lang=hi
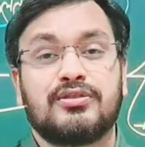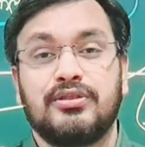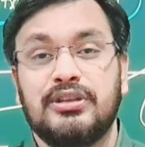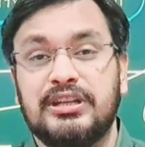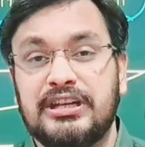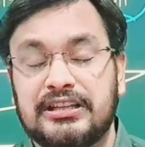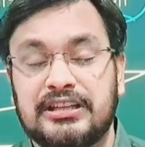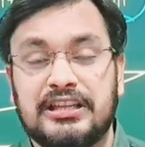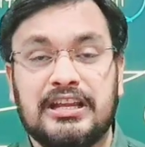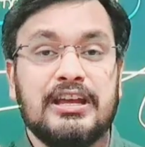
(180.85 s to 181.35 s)
को
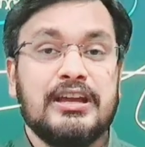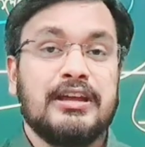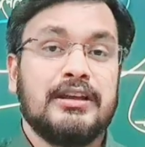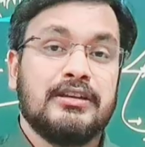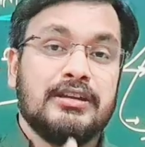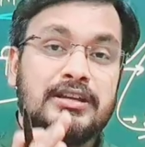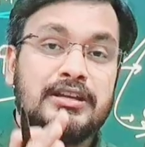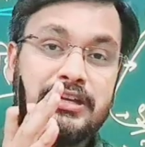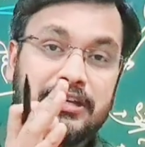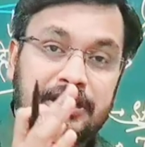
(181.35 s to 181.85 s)
देखते हैं
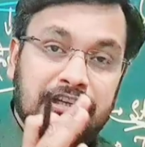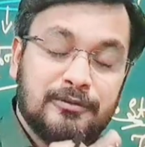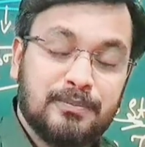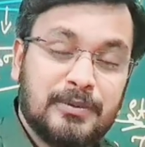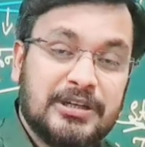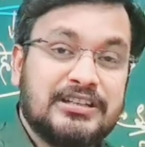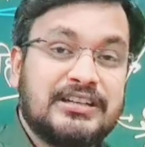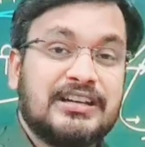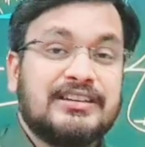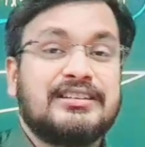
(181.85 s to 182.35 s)
इस
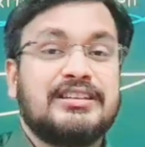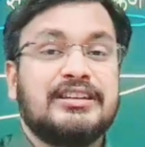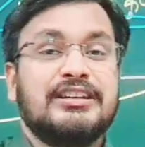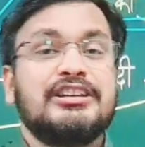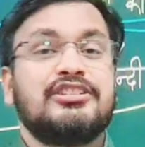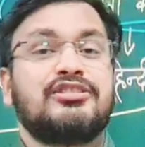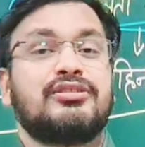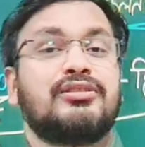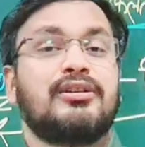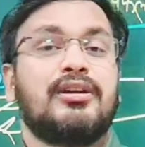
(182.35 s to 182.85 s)
पर टेस्ट
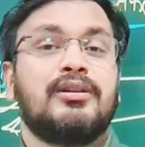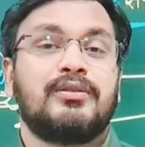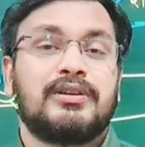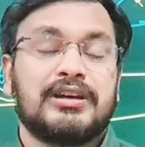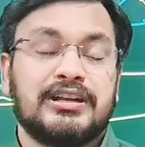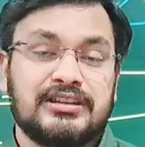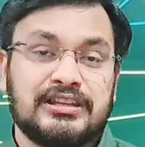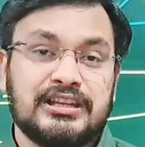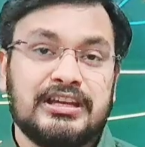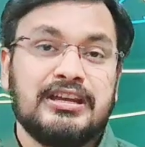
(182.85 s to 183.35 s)
सीरीज सॉल्व
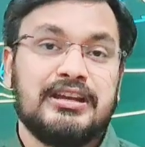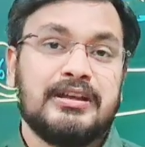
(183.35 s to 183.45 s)
करते